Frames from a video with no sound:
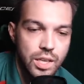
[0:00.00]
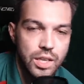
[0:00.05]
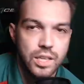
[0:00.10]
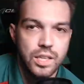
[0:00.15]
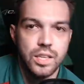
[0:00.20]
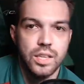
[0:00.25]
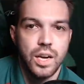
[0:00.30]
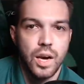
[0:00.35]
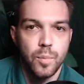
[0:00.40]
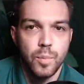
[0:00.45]

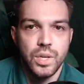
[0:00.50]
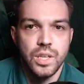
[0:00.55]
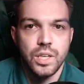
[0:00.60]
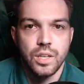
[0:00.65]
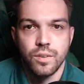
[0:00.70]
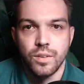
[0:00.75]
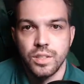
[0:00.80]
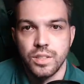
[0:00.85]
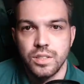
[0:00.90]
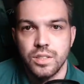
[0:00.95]
и
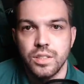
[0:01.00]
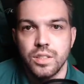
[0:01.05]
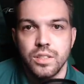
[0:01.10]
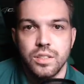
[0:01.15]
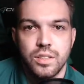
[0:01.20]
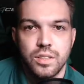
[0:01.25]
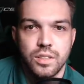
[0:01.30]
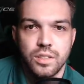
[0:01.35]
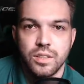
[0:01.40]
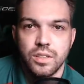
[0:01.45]
обыгрывать
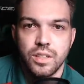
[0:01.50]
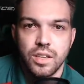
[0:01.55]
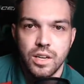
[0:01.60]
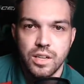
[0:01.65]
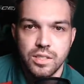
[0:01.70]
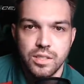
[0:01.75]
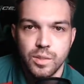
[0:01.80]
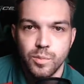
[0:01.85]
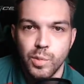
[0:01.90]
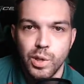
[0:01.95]
э,
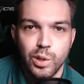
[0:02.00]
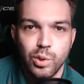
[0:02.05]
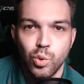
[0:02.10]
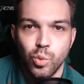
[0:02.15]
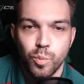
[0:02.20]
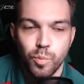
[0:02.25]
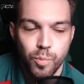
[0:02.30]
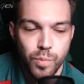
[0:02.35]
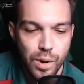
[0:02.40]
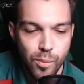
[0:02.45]
красно-белую
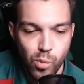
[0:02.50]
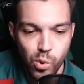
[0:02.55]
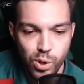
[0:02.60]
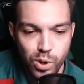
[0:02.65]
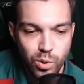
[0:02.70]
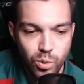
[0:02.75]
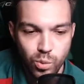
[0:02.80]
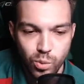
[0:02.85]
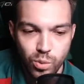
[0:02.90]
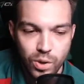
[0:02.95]

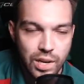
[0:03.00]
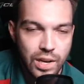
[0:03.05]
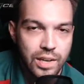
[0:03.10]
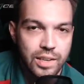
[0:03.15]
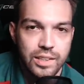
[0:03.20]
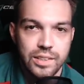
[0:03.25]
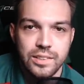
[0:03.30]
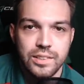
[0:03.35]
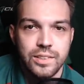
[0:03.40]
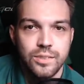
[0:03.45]
помойку,
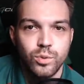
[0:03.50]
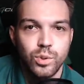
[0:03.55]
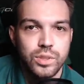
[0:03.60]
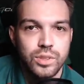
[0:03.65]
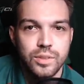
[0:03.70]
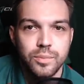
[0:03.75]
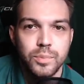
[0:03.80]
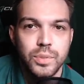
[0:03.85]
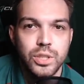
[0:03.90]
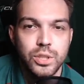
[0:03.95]
как это
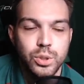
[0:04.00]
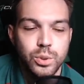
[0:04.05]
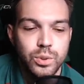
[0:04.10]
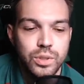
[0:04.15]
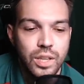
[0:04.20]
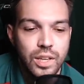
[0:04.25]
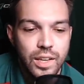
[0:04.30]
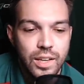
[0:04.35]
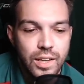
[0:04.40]
вот пишут.